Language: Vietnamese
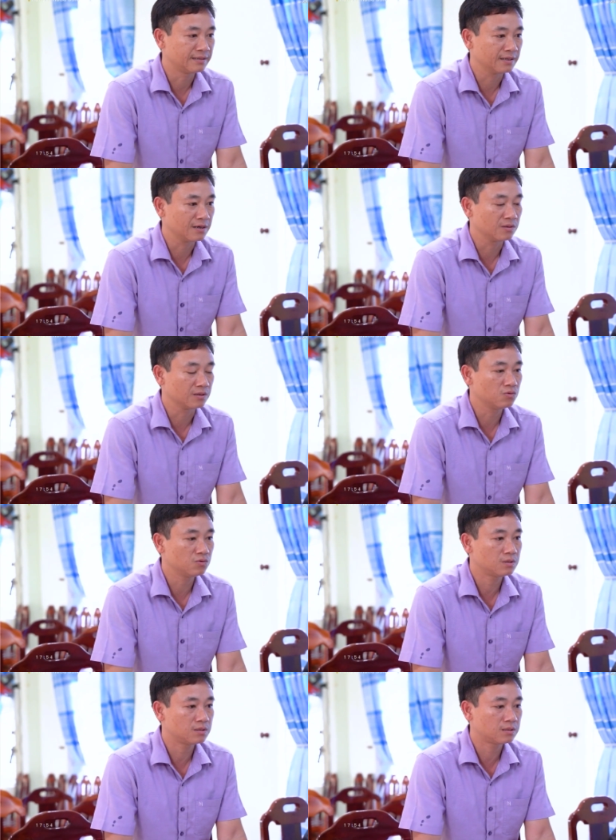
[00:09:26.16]

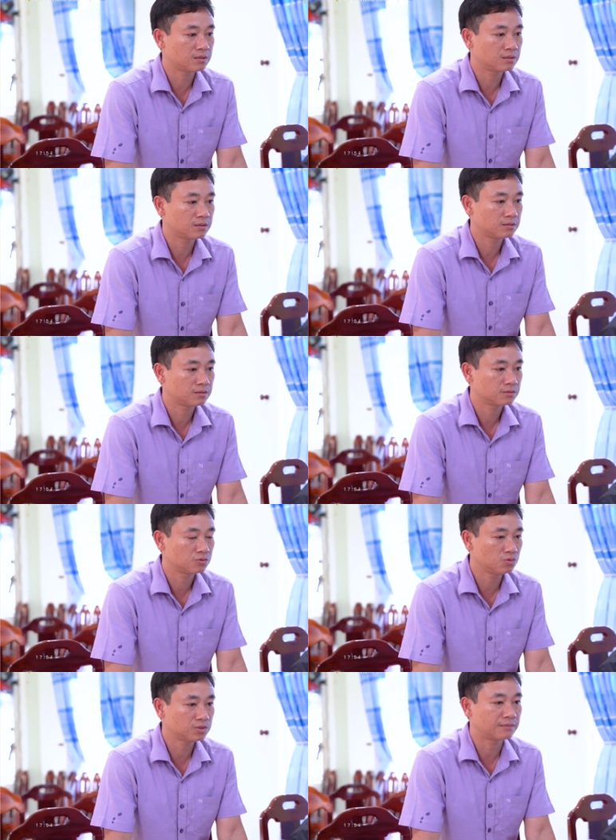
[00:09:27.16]
2020-2025
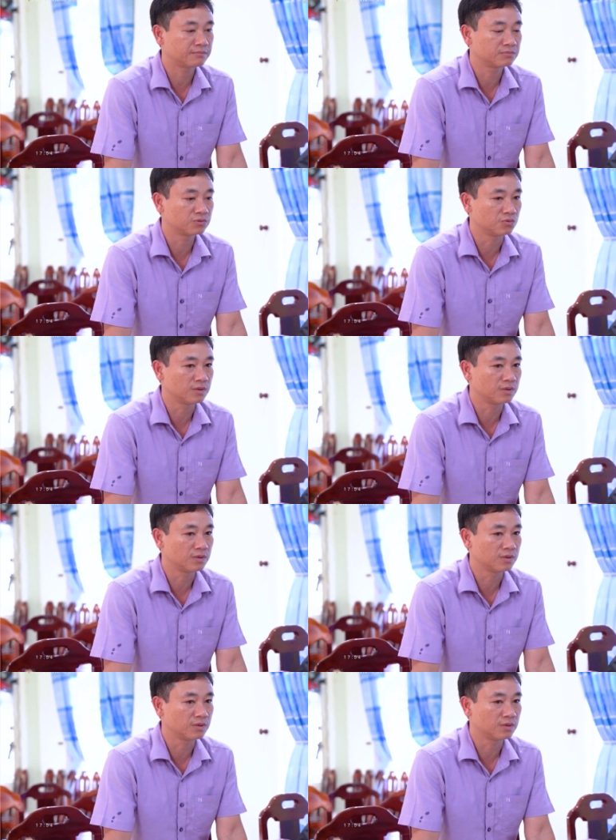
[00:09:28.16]
thì chúng tôi cũng